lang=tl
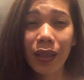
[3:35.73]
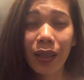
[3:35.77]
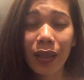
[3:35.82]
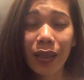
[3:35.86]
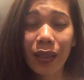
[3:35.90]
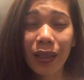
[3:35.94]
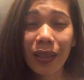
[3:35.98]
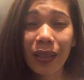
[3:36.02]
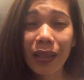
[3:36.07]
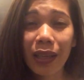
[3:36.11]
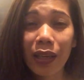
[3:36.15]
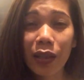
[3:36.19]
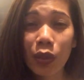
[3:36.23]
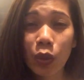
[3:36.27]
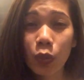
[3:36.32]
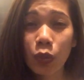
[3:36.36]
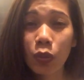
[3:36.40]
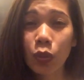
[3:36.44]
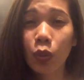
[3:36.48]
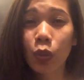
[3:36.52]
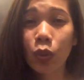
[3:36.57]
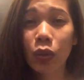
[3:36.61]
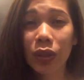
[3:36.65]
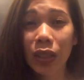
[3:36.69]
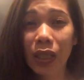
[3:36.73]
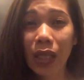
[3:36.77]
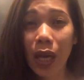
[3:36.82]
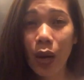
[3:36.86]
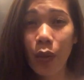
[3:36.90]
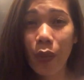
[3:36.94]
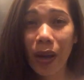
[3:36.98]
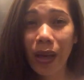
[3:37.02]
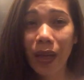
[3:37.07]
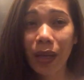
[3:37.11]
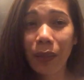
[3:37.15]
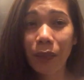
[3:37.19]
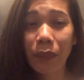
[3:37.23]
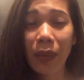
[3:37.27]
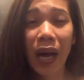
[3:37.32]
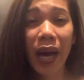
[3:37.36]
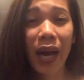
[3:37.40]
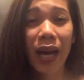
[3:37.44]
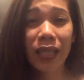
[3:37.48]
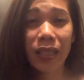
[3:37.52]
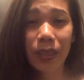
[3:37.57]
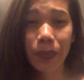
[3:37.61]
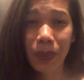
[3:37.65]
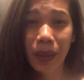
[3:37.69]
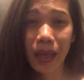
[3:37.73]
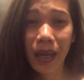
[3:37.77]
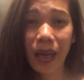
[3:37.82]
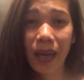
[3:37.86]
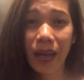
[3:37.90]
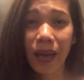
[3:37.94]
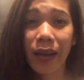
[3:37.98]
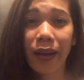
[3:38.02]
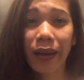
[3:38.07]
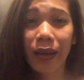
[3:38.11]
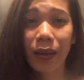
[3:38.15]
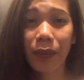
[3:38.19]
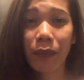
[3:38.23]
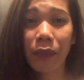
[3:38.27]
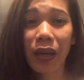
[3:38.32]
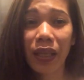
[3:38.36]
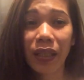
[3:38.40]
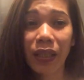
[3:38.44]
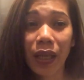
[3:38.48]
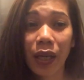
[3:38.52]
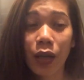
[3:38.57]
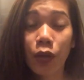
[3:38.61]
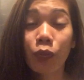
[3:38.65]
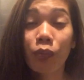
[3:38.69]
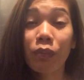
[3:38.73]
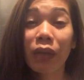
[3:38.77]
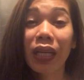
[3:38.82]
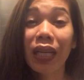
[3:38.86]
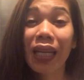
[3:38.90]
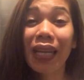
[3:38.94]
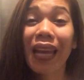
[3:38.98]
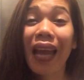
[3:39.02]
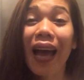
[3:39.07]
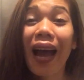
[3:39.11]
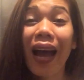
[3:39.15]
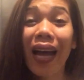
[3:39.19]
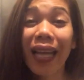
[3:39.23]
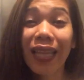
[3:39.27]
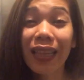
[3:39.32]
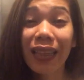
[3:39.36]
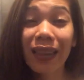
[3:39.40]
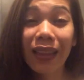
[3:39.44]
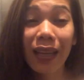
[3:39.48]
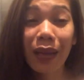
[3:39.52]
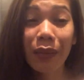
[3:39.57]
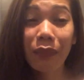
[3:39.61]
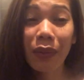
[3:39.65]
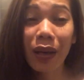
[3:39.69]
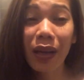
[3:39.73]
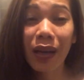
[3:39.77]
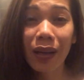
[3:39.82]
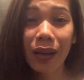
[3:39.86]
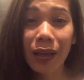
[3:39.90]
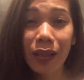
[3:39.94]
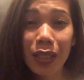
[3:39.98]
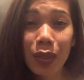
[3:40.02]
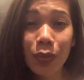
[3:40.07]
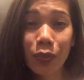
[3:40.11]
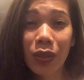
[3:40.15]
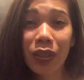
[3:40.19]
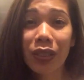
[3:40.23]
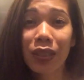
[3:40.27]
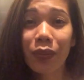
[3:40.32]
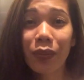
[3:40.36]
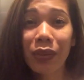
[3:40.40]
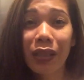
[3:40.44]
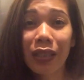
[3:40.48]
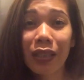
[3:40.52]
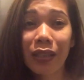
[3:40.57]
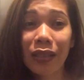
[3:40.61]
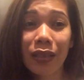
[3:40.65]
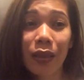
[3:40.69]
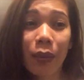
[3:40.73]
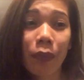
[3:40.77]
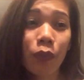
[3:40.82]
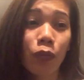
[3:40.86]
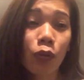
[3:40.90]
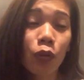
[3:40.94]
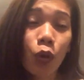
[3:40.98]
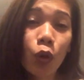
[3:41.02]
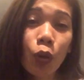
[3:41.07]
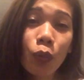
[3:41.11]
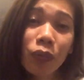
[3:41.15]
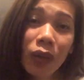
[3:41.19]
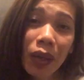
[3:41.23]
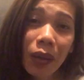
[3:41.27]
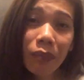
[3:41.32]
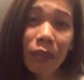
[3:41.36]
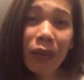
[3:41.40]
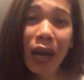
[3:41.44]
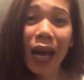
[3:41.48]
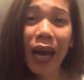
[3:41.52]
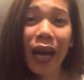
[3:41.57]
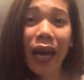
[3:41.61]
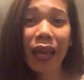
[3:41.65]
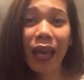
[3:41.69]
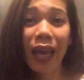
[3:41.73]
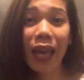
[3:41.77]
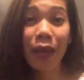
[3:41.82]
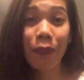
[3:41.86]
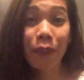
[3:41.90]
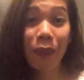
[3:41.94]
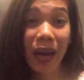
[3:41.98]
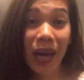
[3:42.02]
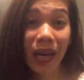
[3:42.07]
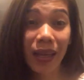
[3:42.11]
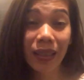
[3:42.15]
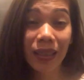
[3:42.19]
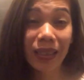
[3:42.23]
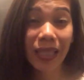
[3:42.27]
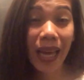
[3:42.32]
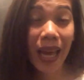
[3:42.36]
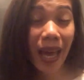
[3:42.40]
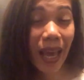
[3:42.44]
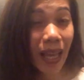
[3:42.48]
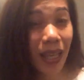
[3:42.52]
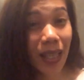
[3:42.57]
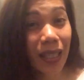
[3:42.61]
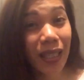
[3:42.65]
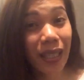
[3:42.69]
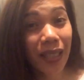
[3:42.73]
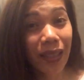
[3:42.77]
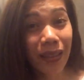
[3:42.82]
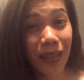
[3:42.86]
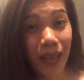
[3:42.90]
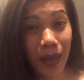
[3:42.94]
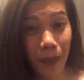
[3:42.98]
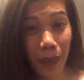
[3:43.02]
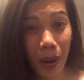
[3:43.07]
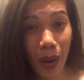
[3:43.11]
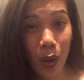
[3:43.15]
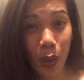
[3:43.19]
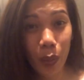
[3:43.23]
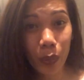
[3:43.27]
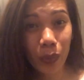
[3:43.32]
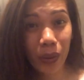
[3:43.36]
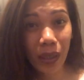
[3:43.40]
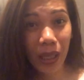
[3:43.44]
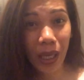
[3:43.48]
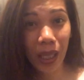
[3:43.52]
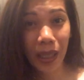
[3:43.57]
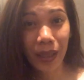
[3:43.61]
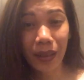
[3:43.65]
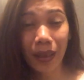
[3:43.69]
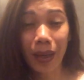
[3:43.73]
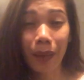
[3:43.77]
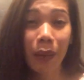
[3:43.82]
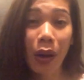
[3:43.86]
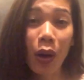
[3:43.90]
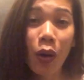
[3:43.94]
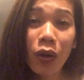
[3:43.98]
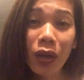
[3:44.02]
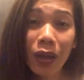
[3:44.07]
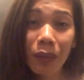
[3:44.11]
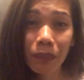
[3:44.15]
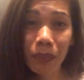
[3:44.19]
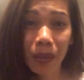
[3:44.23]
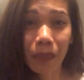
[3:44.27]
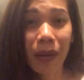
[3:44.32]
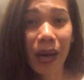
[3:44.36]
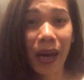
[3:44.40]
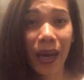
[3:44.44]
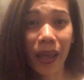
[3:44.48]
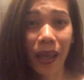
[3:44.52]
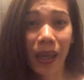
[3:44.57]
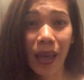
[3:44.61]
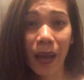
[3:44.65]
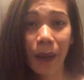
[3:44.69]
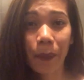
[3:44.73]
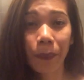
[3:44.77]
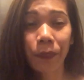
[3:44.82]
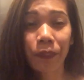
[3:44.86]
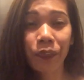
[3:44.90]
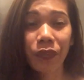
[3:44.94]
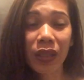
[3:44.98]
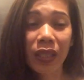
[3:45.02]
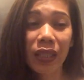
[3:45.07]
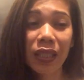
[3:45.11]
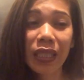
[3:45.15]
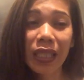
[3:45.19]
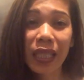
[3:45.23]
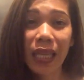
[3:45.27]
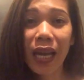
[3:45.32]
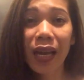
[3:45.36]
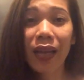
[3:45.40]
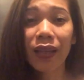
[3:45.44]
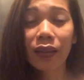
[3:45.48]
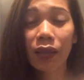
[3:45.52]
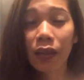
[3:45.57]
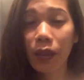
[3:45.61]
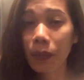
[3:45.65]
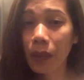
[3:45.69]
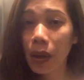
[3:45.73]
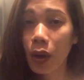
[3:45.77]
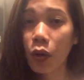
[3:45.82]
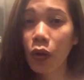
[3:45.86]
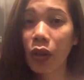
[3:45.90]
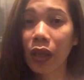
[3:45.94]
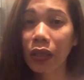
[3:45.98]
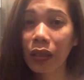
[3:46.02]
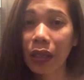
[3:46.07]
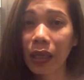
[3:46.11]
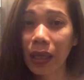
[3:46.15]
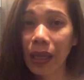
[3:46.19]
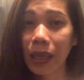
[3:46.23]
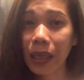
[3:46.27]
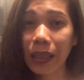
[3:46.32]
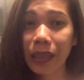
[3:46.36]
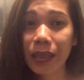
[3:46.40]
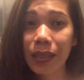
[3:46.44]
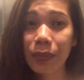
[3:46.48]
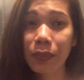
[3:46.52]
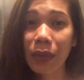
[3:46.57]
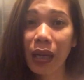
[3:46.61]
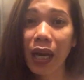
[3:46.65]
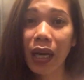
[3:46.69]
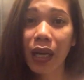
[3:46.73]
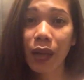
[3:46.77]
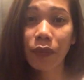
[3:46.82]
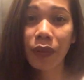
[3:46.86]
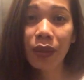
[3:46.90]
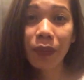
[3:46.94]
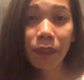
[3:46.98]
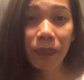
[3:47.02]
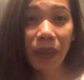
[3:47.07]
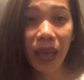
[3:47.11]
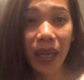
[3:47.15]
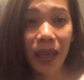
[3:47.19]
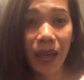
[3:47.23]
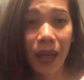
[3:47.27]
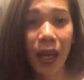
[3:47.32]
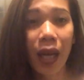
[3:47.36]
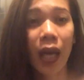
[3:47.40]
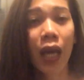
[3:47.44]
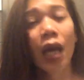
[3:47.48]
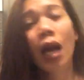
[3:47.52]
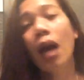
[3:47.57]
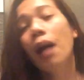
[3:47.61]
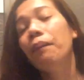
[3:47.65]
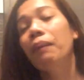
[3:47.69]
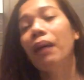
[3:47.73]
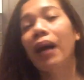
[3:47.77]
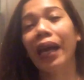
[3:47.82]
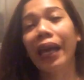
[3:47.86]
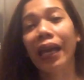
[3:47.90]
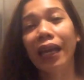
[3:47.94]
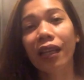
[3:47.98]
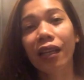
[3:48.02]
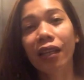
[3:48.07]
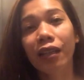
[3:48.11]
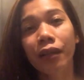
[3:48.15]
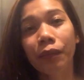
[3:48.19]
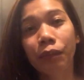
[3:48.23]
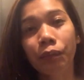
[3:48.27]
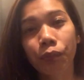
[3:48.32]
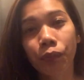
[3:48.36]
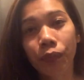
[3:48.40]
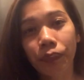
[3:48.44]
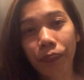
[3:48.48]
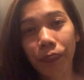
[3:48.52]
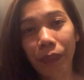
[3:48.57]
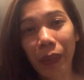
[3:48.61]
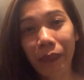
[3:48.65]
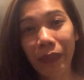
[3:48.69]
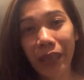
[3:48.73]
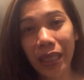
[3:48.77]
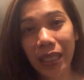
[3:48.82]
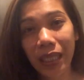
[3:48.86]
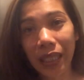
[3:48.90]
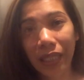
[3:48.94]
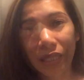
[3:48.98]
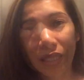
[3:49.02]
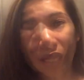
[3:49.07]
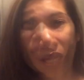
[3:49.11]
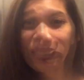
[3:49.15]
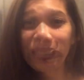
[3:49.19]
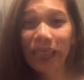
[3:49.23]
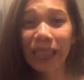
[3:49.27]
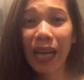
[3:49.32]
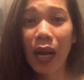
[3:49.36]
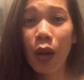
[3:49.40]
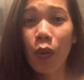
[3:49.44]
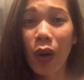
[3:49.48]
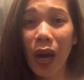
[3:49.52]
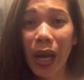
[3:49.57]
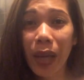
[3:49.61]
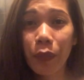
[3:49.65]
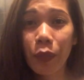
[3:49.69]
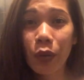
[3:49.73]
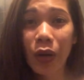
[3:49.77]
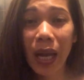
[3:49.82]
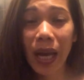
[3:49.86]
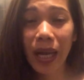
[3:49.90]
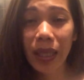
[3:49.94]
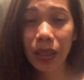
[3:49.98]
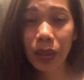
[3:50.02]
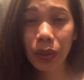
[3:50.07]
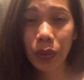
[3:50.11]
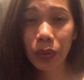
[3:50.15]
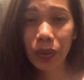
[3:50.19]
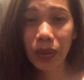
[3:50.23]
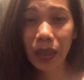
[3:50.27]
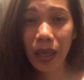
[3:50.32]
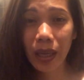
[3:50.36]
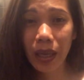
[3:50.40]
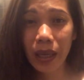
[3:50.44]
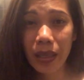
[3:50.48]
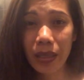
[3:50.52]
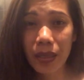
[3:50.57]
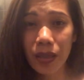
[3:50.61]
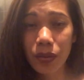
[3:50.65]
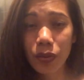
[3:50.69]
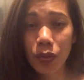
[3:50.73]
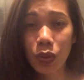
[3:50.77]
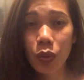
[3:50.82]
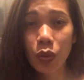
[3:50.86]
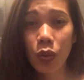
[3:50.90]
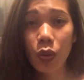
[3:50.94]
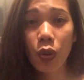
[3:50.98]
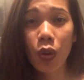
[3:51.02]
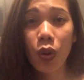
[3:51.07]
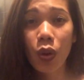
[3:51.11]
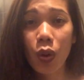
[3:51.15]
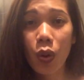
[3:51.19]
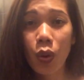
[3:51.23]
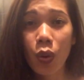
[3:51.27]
hindi yan tumutulong sa gawain ng bahay, sa pag-aalaga ng bata. Kumbaga lahat ng mga responsibilidad sa loob ng bahay ay, pa, ay trabaho mo yan. Trabaho ng babae yan sila ang trabaho lang nila is maghanap ng pera, pakainin ng pamilya niya. Kasi gawain mo lahat yun guys. So,